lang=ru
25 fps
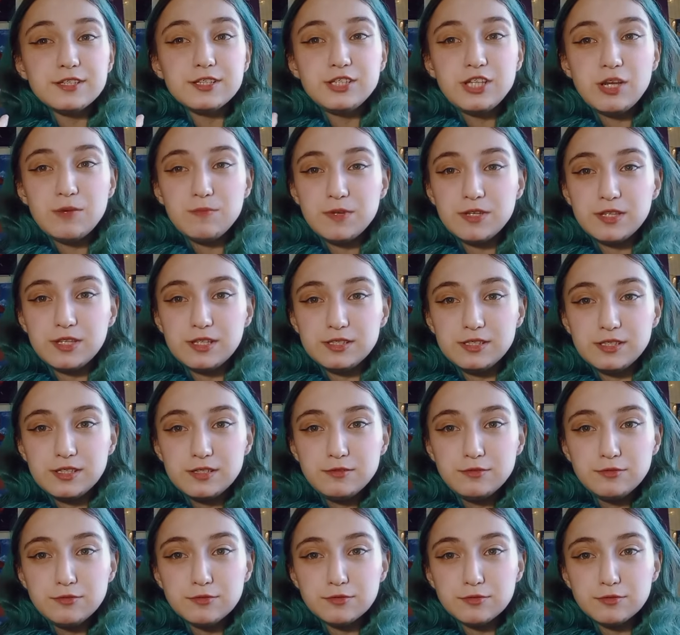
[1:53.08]
зачем я это
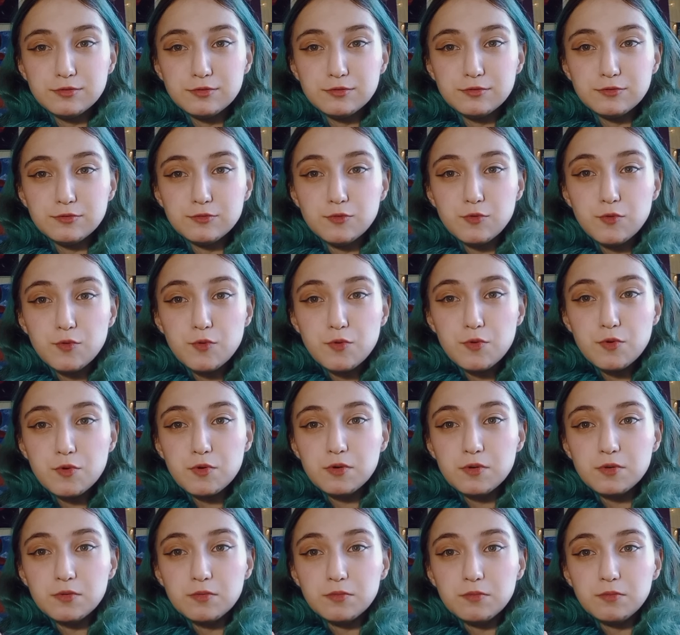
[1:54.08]
делаю,
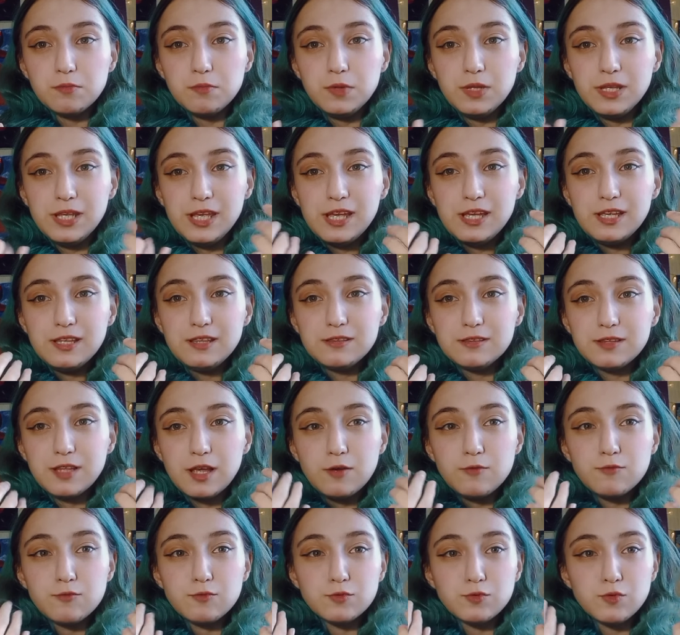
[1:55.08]
но мне
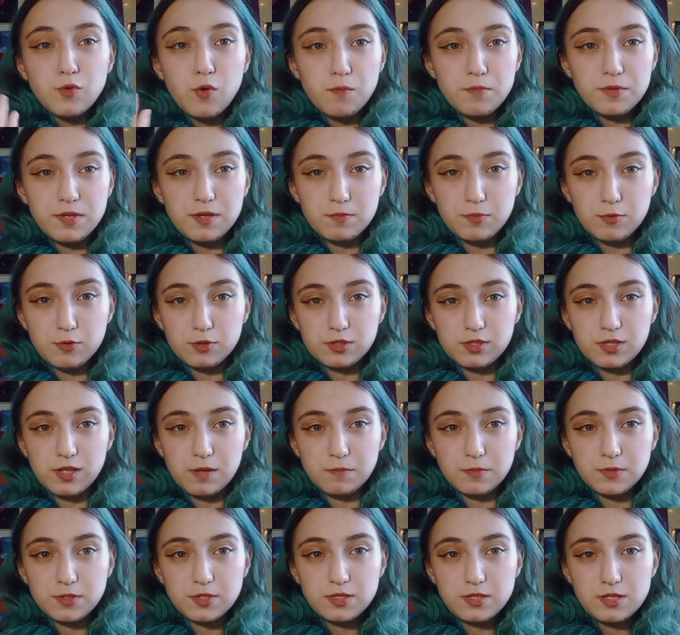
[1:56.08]
так удобнее
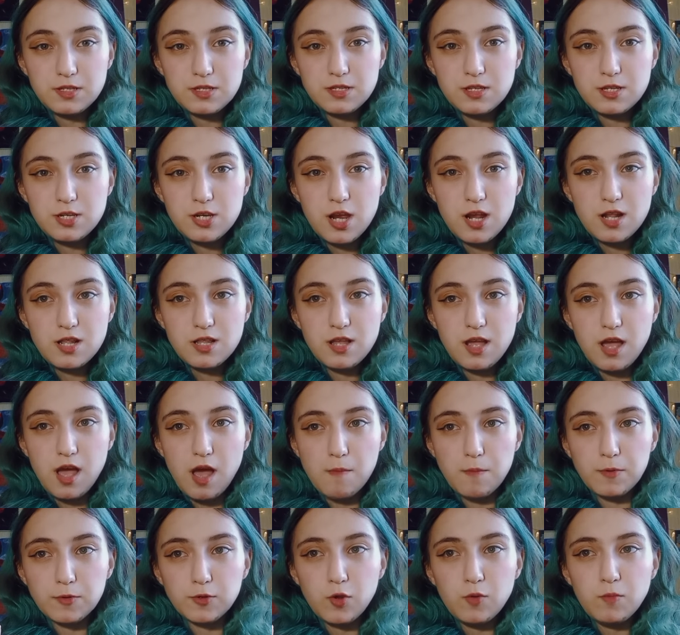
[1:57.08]
просто-напросто изначально,
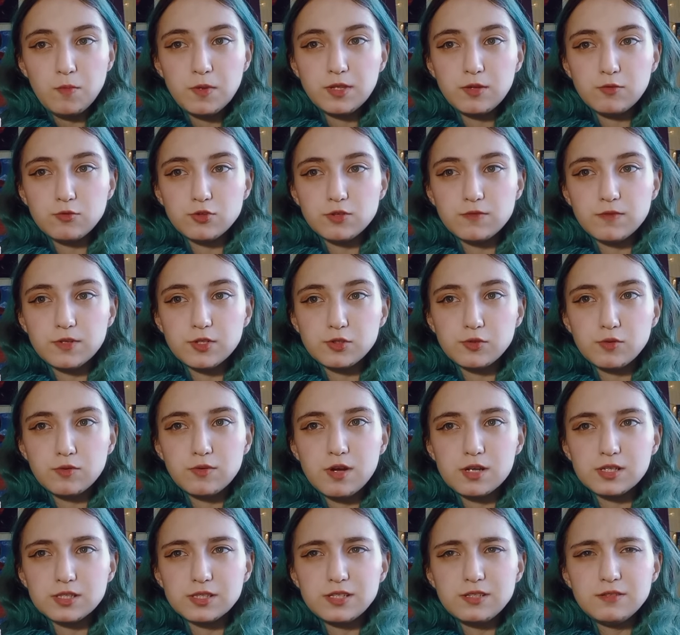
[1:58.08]
а потом это уже вошло,
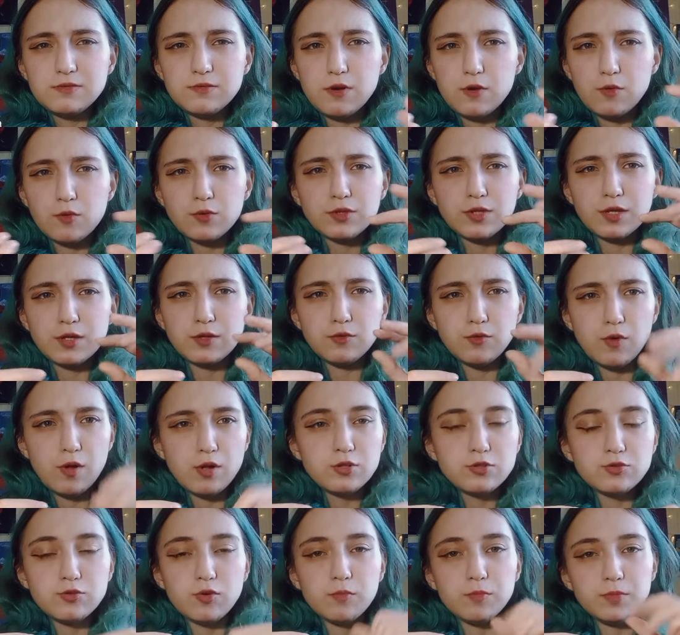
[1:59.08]
как, знаете, в какой-то
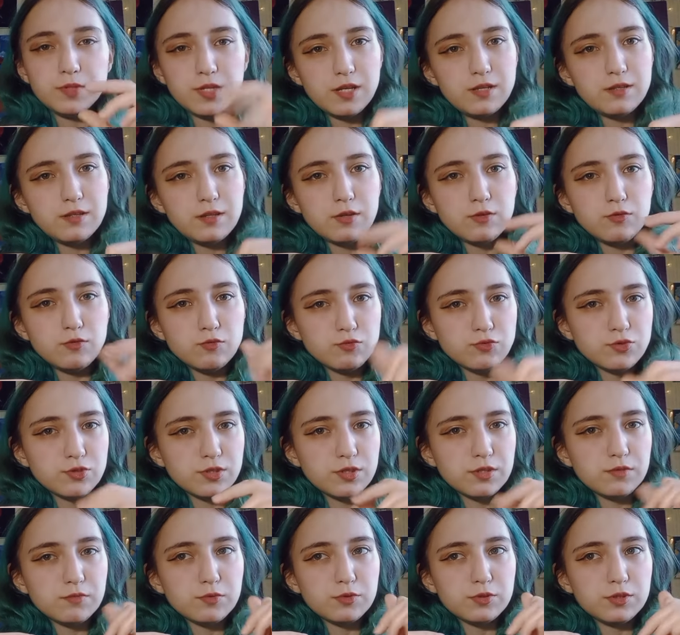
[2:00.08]
ритуал, что обязательно
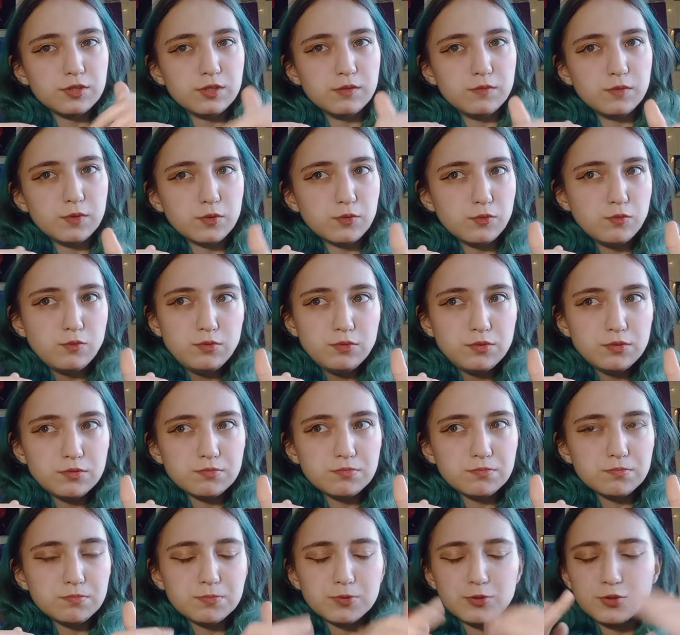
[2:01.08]
нужно вот завернуть,
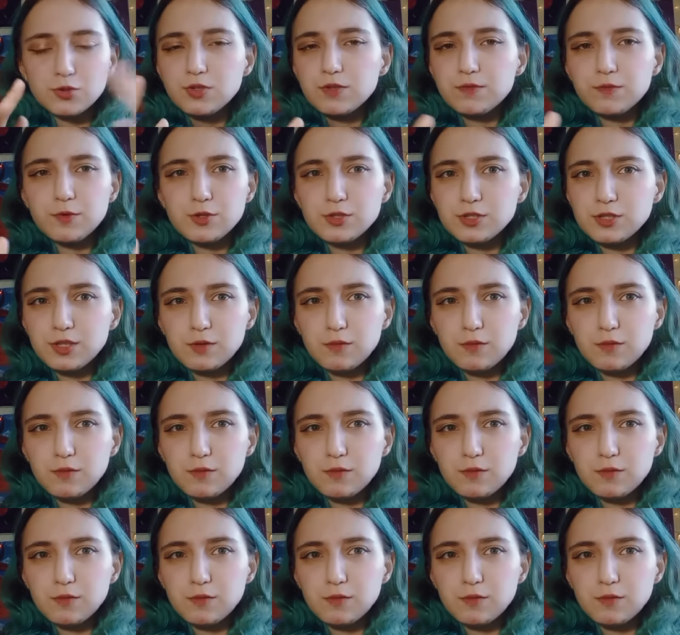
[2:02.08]
что-то вроде